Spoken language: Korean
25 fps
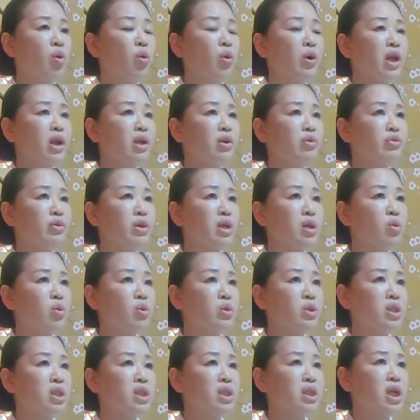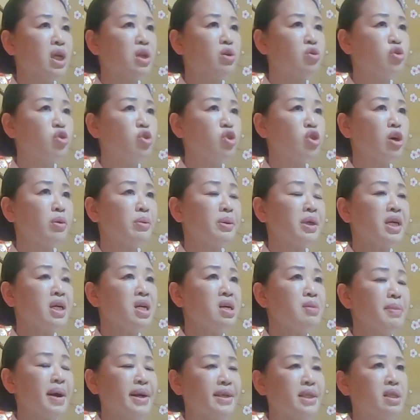올해는 휠 꽂힌 대로
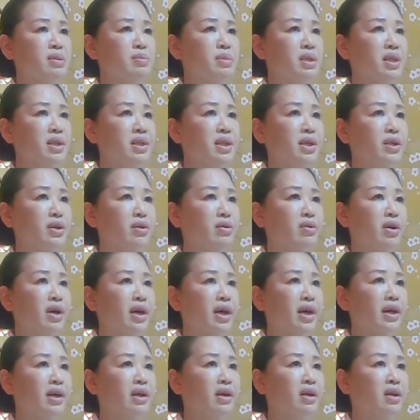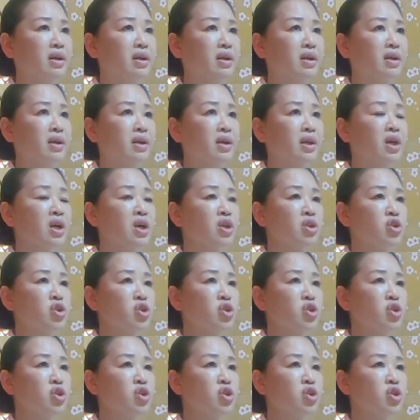취업기를 말씀을 드리는 거예요. 네.